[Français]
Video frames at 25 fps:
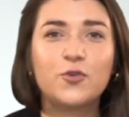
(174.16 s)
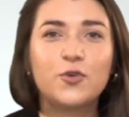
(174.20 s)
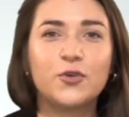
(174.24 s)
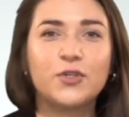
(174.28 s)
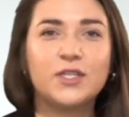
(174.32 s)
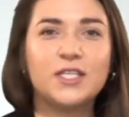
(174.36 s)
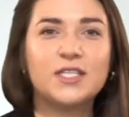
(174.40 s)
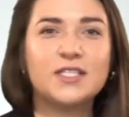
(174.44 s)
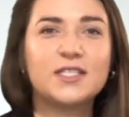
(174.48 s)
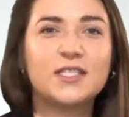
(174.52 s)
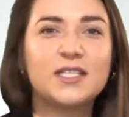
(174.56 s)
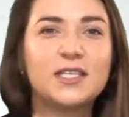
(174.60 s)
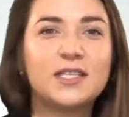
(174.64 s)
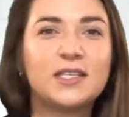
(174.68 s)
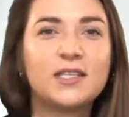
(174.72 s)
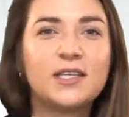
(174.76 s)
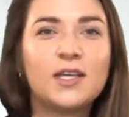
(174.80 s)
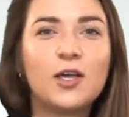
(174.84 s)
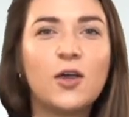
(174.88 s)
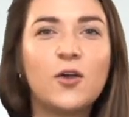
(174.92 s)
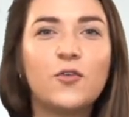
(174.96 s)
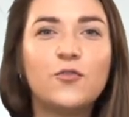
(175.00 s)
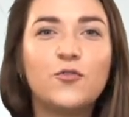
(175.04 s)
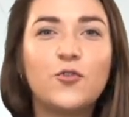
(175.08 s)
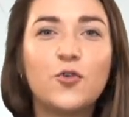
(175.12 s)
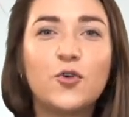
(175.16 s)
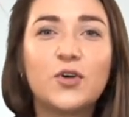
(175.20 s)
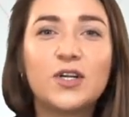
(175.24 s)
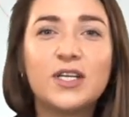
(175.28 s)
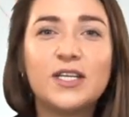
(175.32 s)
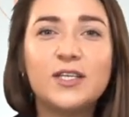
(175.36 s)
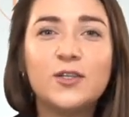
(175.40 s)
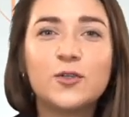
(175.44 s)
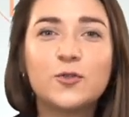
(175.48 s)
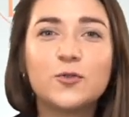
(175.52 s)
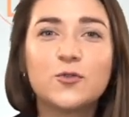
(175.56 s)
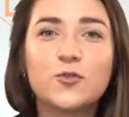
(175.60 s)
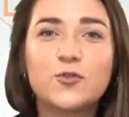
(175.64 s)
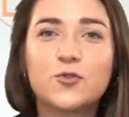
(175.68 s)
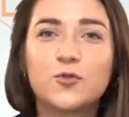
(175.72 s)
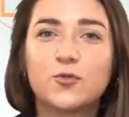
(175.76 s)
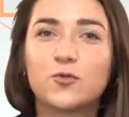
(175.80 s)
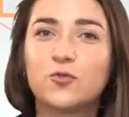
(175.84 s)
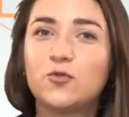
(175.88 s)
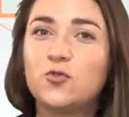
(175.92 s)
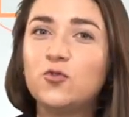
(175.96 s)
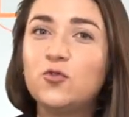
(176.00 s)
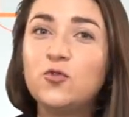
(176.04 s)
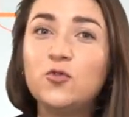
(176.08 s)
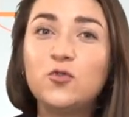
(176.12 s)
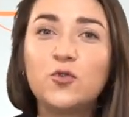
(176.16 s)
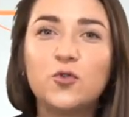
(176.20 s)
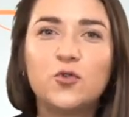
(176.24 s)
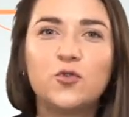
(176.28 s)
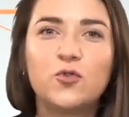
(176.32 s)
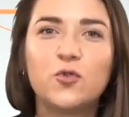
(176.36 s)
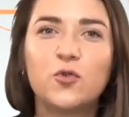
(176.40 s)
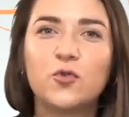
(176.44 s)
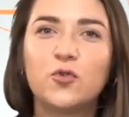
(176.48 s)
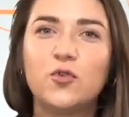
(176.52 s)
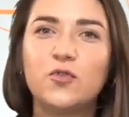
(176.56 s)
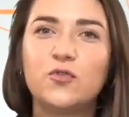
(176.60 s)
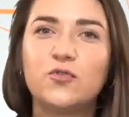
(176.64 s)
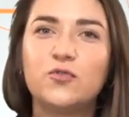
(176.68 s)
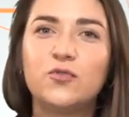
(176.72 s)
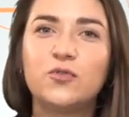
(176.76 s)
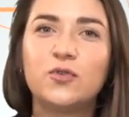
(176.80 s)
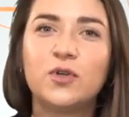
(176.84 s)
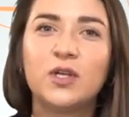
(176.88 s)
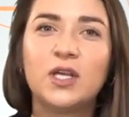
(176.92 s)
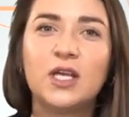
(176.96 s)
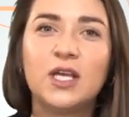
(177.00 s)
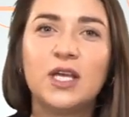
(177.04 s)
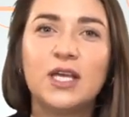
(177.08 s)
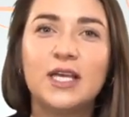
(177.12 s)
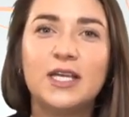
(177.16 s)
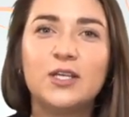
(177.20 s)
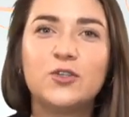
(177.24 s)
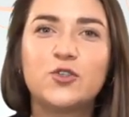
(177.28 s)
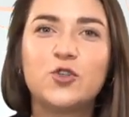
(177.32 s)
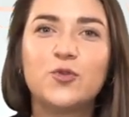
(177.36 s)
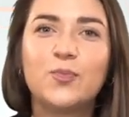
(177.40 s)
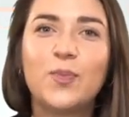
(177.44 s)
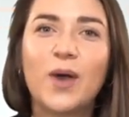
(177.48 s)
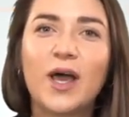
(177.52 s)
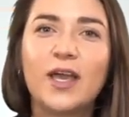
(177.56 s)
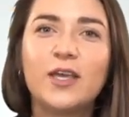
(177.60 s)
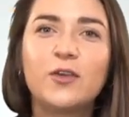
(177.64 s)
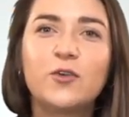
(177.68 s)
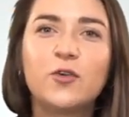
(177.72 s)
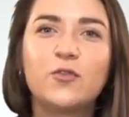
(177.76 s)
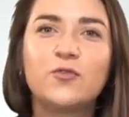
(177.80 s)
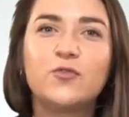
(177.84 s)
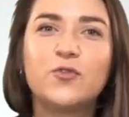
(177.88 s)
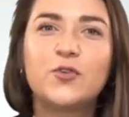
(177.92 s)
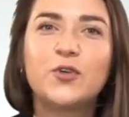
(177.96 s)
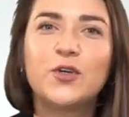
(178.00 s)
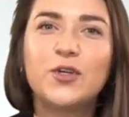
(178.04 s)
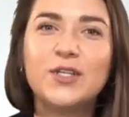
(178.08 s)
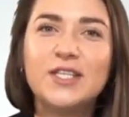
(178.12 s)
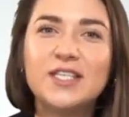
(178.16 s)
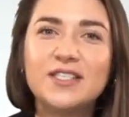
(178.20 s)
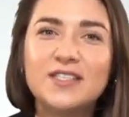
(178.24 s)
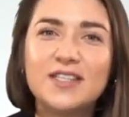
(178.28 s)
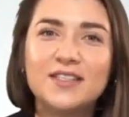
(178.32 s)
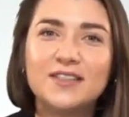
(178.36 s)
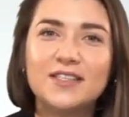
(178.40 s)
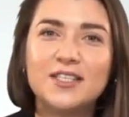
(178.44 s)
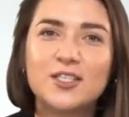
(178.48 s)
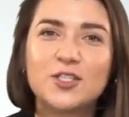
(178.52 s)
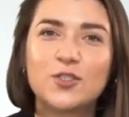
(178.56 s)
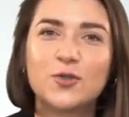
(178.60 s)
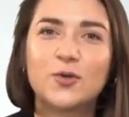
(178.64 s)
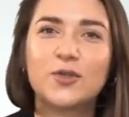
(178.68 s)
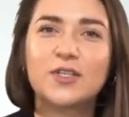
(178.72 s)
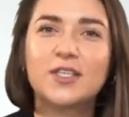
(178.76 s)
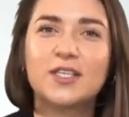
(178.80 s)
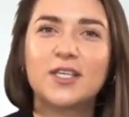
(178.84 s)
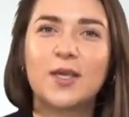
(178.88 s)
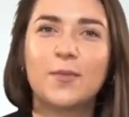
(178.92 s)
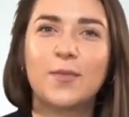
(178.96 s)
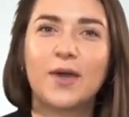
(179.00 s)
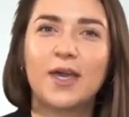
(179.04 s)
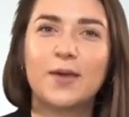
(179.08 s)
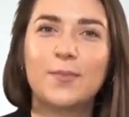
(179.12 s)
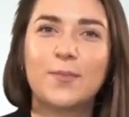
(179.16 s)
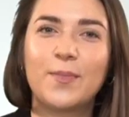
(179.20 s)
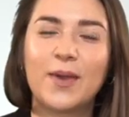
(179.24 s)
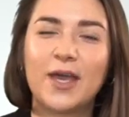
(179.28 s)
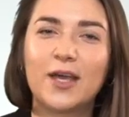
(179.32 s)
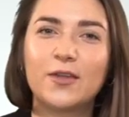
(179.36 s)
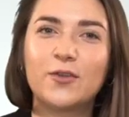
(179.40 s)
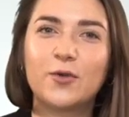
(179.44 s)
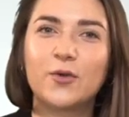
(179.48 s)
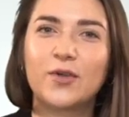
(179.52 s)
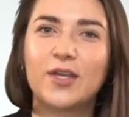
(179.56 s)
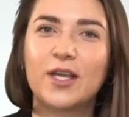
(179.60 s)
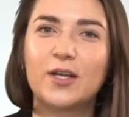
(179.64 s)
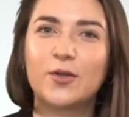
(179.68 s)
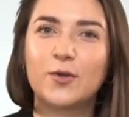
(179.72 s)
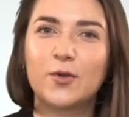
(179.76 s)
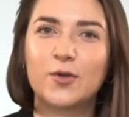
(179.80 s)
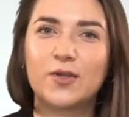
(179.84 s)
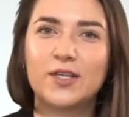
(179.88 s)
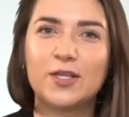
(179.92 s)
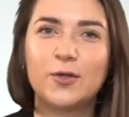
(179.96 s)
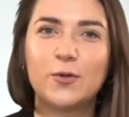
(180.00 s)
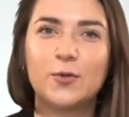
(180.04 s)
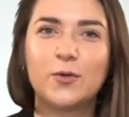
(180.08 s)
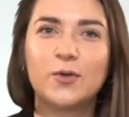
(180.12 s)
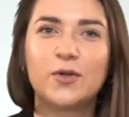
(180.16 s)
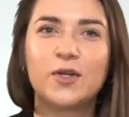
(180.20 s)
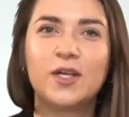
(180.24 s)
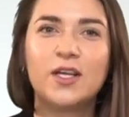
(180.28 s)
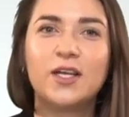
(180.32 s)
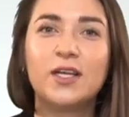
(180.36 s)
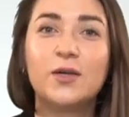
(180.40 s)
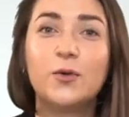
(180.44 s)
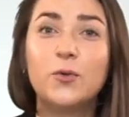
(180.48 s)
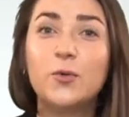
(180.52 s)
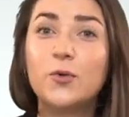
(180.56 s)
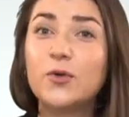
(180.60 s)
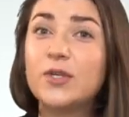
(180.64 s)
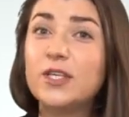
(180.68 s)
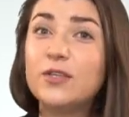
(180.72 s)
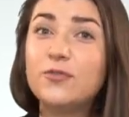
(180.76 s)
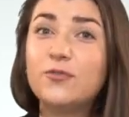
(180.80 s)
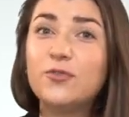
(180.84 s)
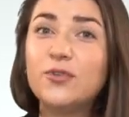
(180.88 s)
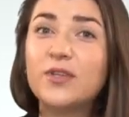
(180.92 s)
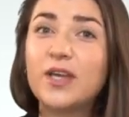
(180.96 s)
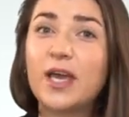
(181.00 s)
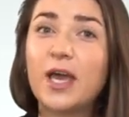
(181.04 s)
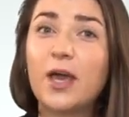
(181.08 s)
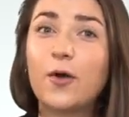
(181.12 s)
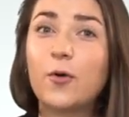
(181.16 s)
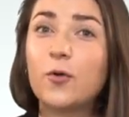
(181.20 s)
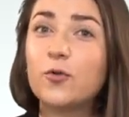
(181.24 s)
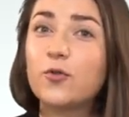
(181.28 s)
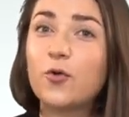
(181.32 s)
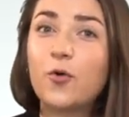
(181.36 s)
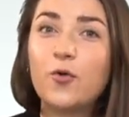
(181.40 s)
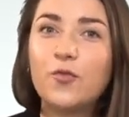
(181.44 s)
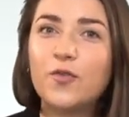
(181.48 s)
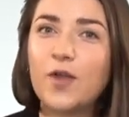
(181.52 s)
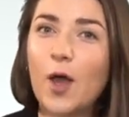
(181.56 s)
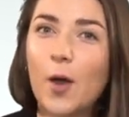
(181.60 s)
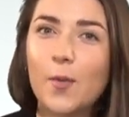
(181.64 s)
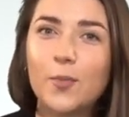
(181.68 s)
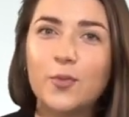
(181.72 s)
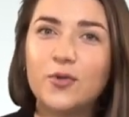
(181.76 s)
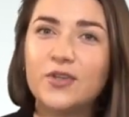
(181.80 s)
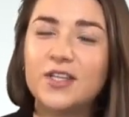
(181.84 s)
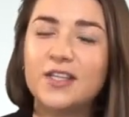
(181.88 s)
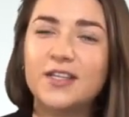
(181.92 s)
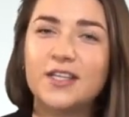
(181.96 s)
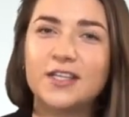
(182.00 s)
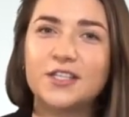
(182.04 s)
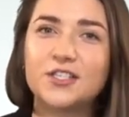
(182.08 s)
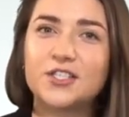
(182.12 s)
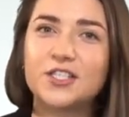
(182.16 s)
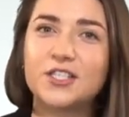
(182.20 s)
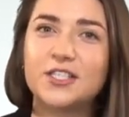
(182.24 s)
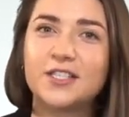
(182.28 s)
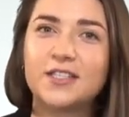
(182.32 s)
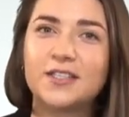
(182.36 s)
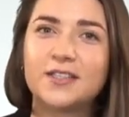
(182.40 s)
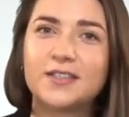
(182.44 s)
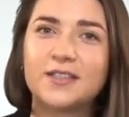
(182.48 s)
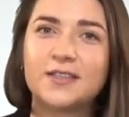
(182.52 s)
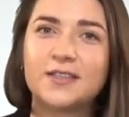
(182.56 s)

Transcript: connaissez. Vos clients sont tout autour de vous. Et je parie que vous connaissez des gens qui aimeraient perdre quelques kilos ou qui voudraient retrouver un peu d'énergie.